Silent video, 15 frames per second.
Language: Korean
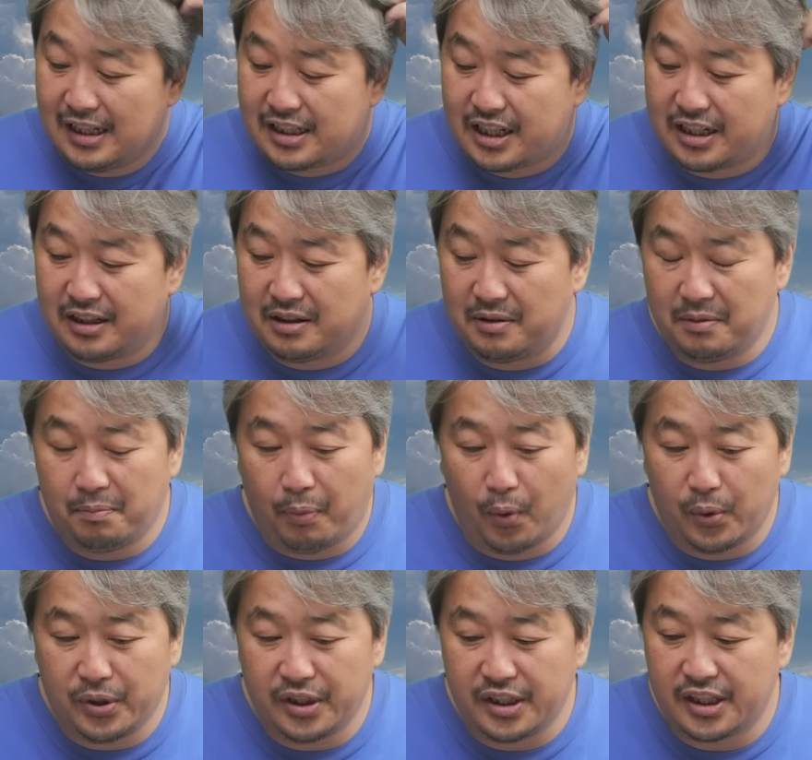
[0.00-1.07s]
지금
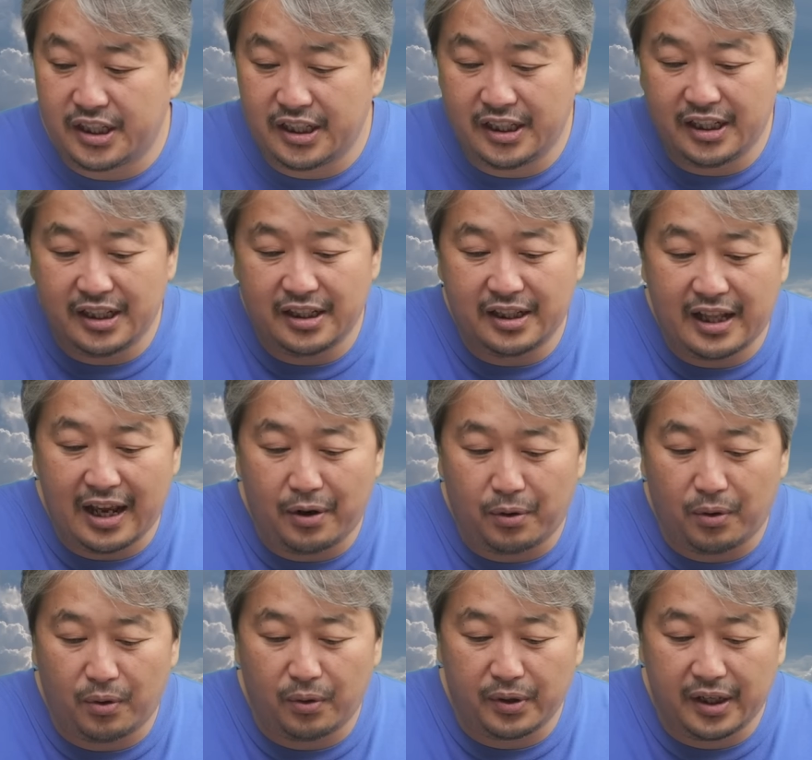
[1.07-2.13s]
보이시는
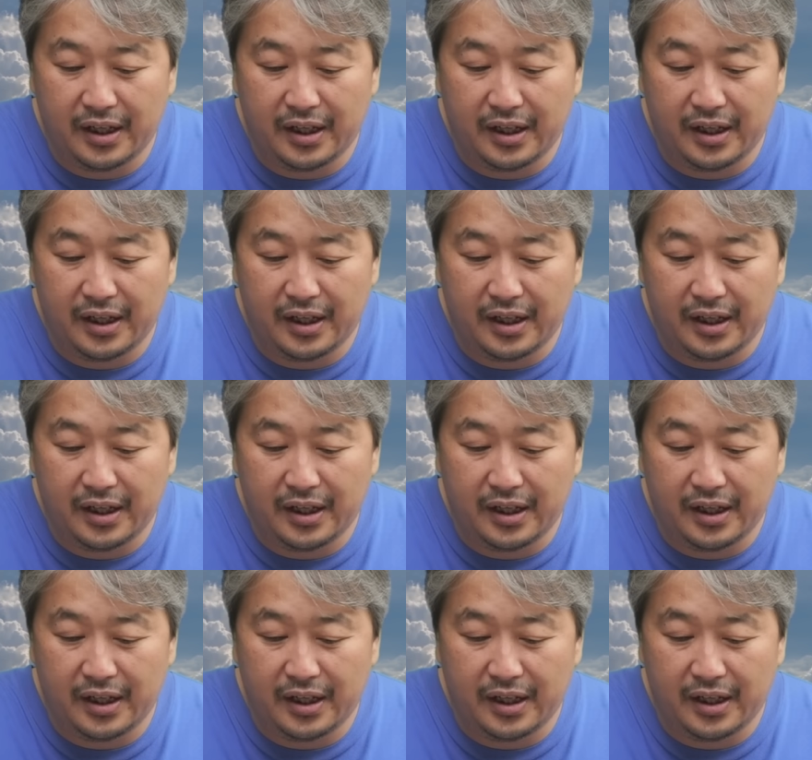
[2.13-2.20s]
대로